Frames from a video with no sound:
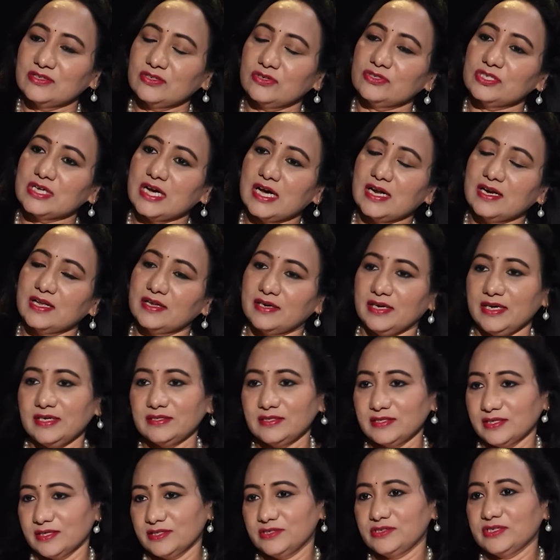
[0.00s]
సో చాలా
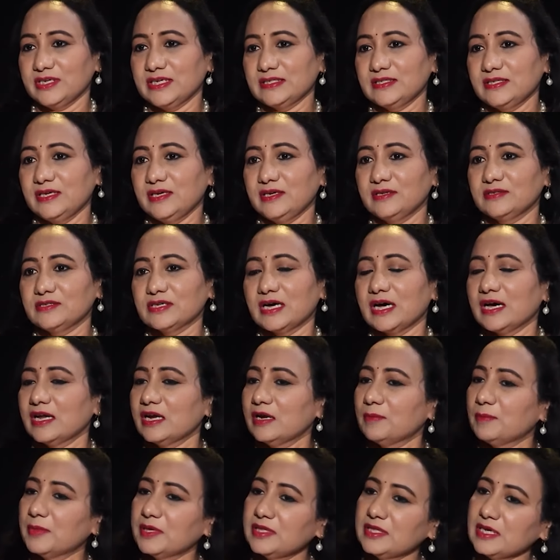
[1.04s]
రీసెర్చ్ చేసి
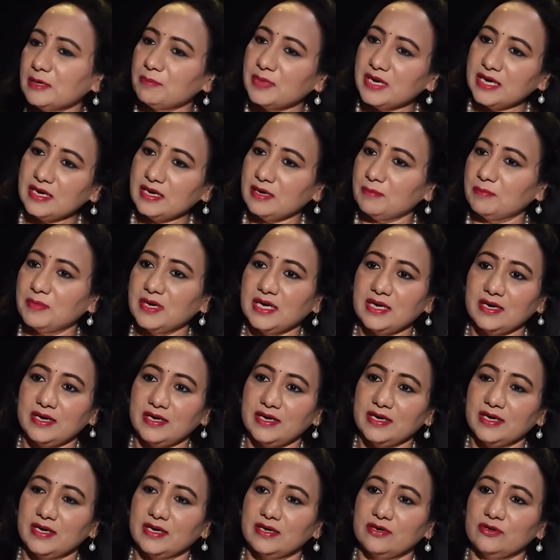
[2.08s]
చాలా మంది అబ్బాయిలు అమ్మాయిలు
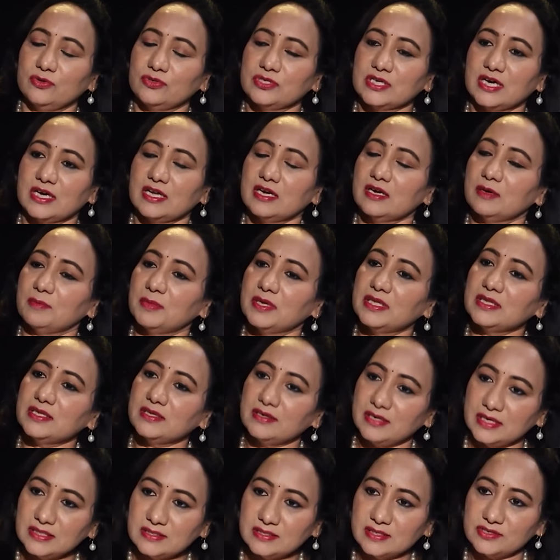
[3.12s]
అడిగారు చాలా
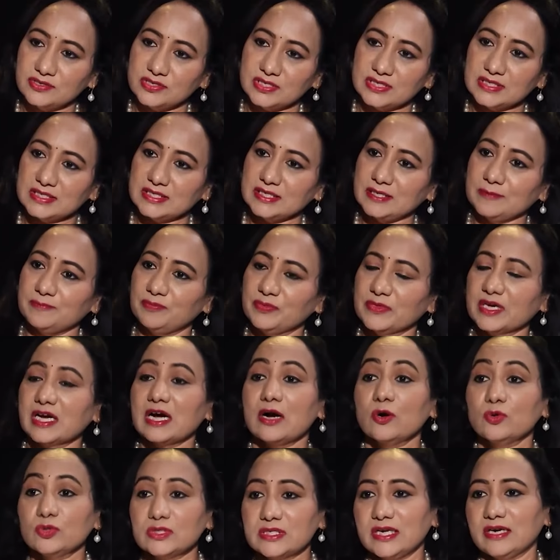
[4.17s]
మంది రీసెర్చ్ చేసి
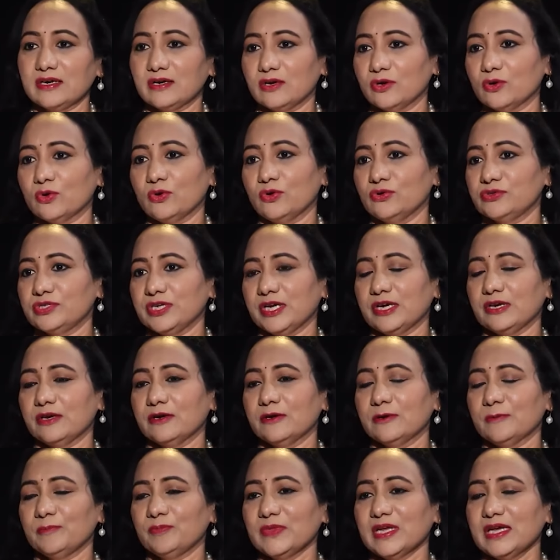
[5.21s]
కౌన్సిలింగ్లో
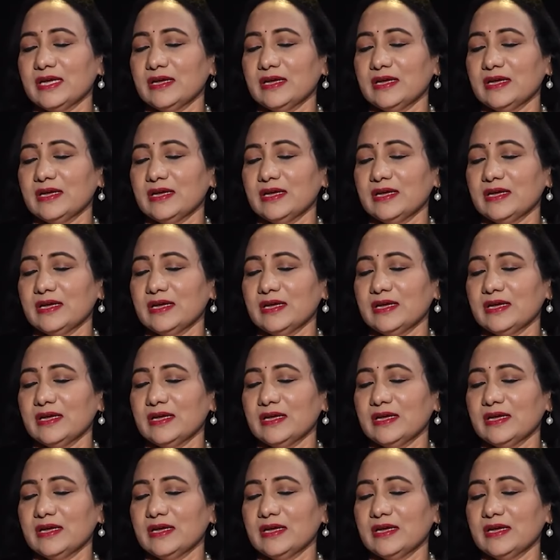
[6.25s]
కోచింగ్లో